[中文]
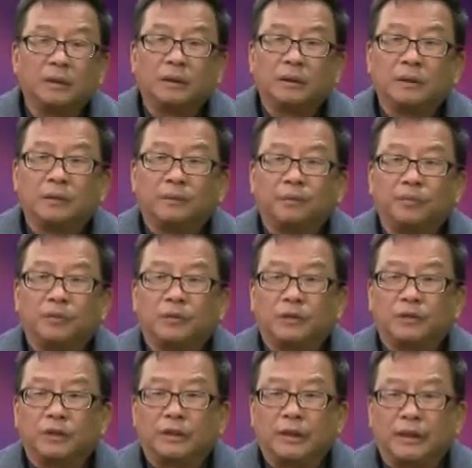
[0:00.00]
嗯，
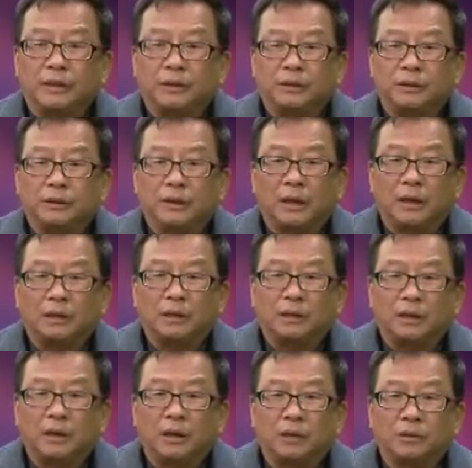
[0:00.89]
所以他就当
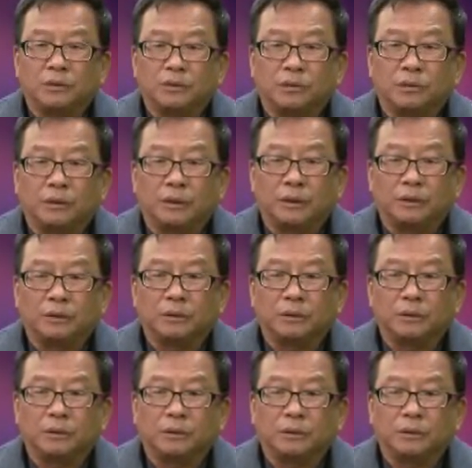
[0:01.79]
时告诉我，他
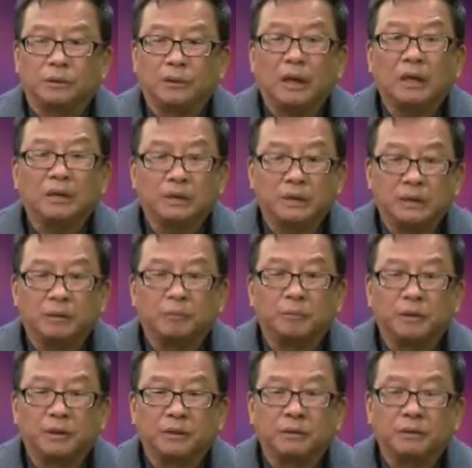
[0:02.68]
说当时你
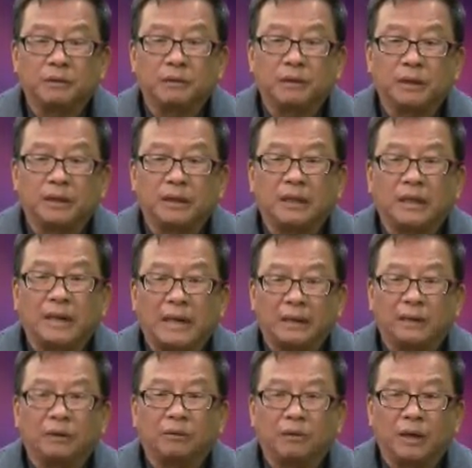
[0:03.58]
们那里
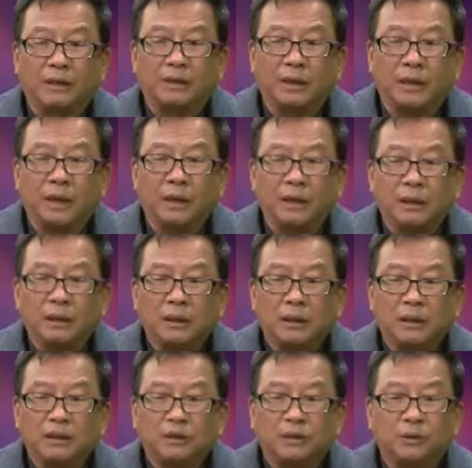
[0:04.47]
来的画家
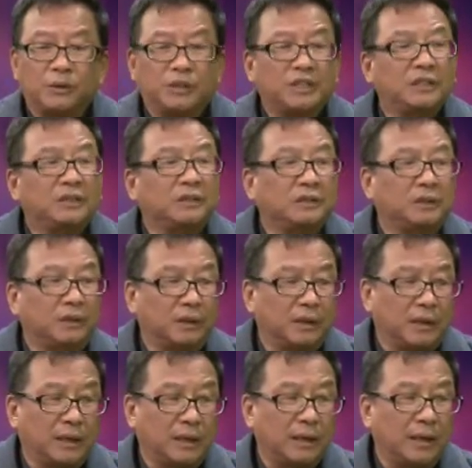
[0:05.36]
有四十个
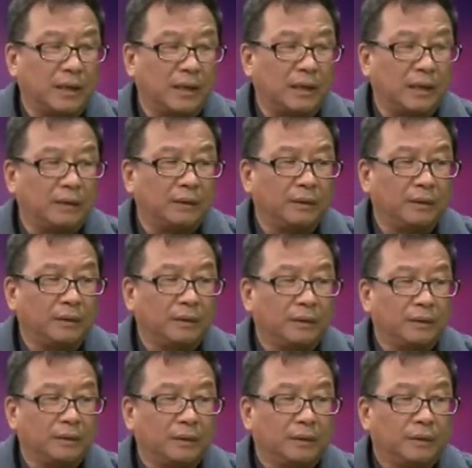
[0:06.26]
人来，
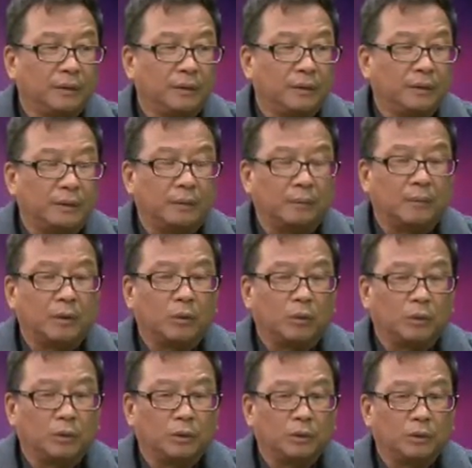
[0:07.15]
那么
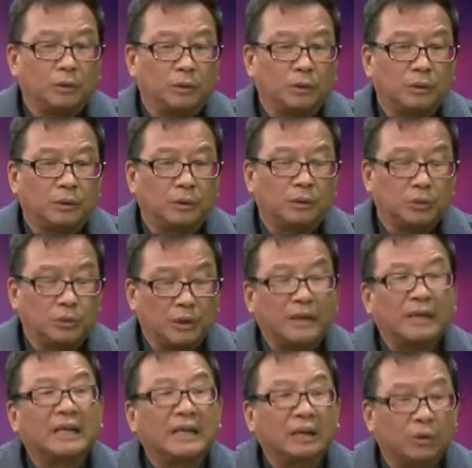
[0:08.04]
我说说
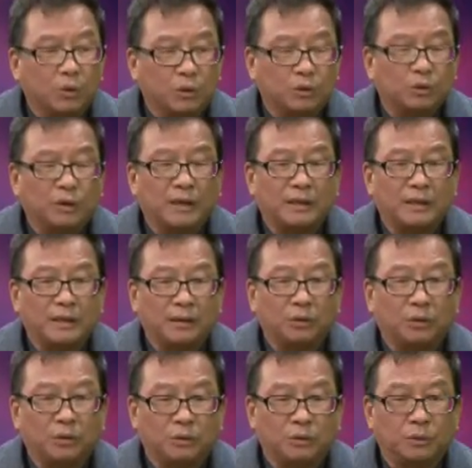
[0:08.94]
能给我赚
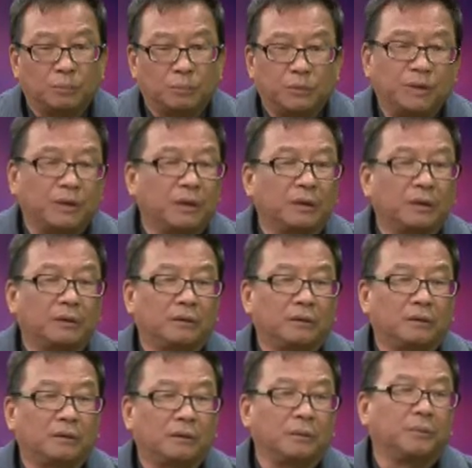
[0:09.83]
钱，我说不能，
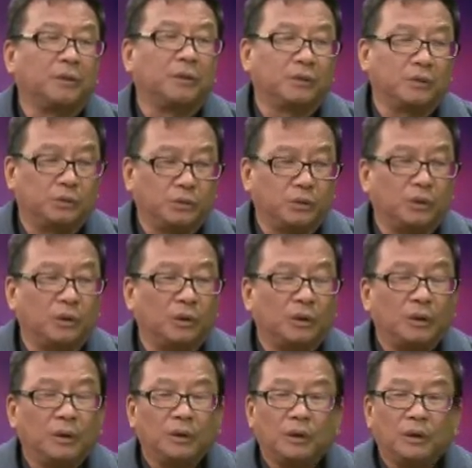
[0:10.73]
就没有做。
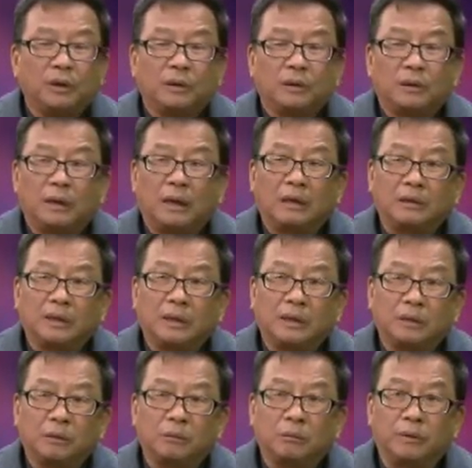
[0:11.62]
嗯，然后在
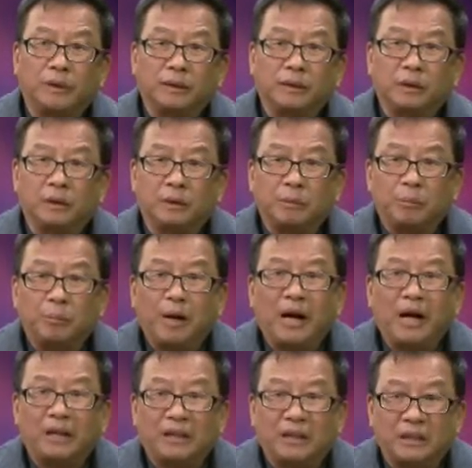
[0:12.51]
零五年到零
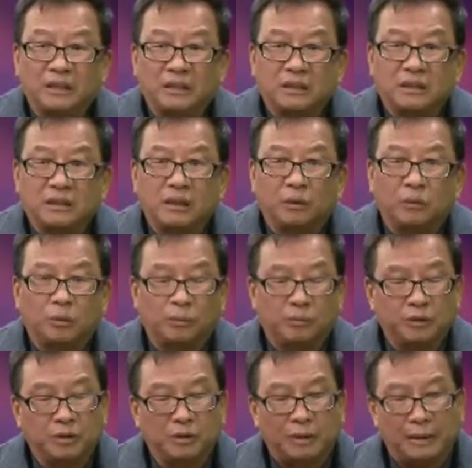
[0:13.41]
八年之间，我
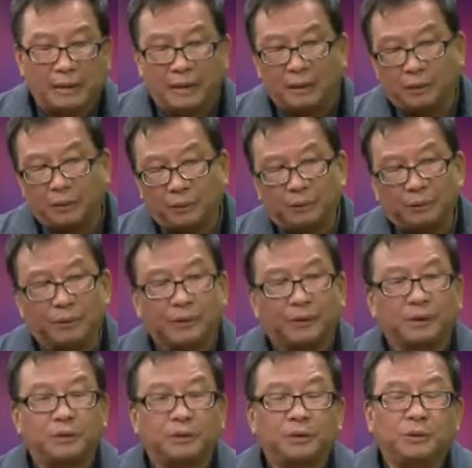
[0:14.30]
们就来来回回
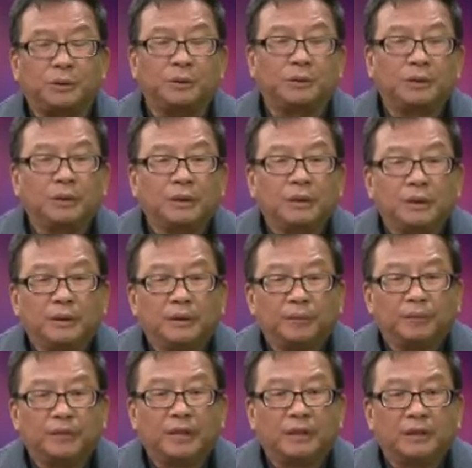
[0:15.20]
的去。
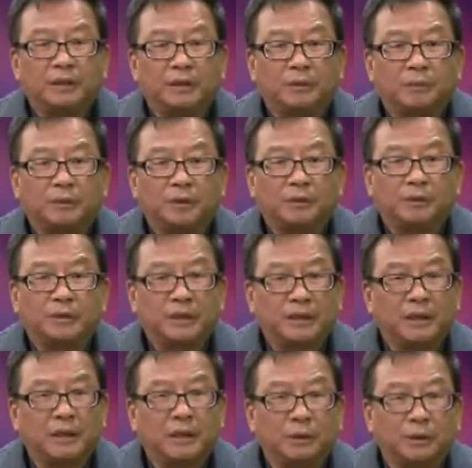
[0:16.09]
嗯，那个时候没有
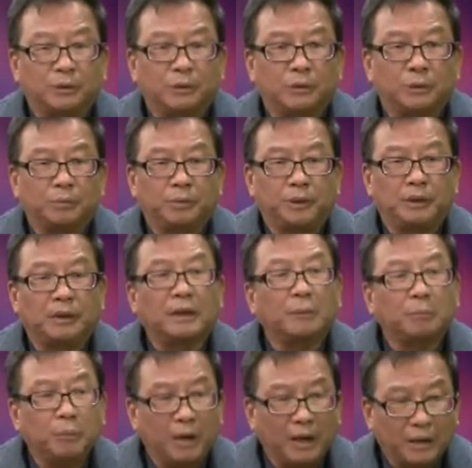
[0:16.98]
见到好作品。
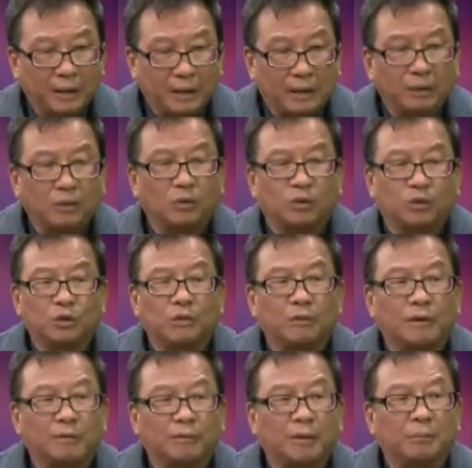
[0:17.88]
零八年我做
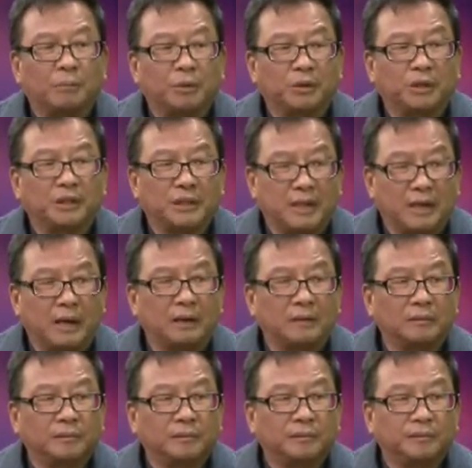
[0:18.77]
完《外婆的
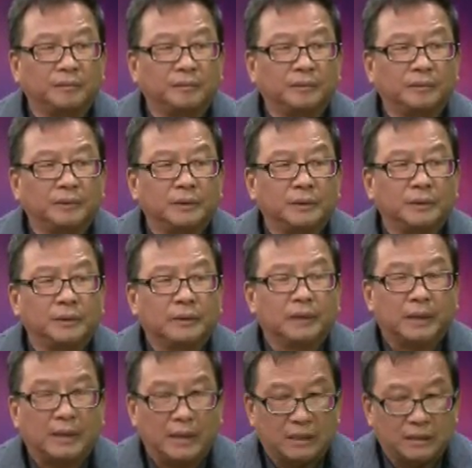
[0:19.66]
墙》。嗯。
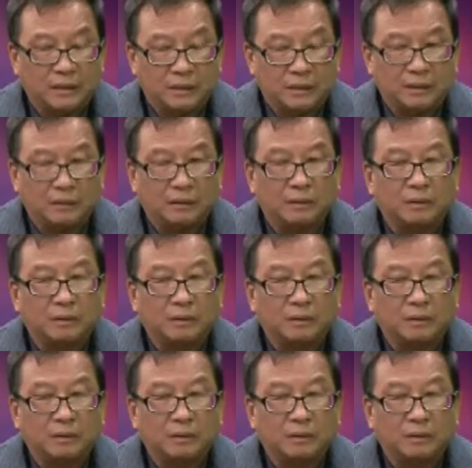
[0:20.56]
开始，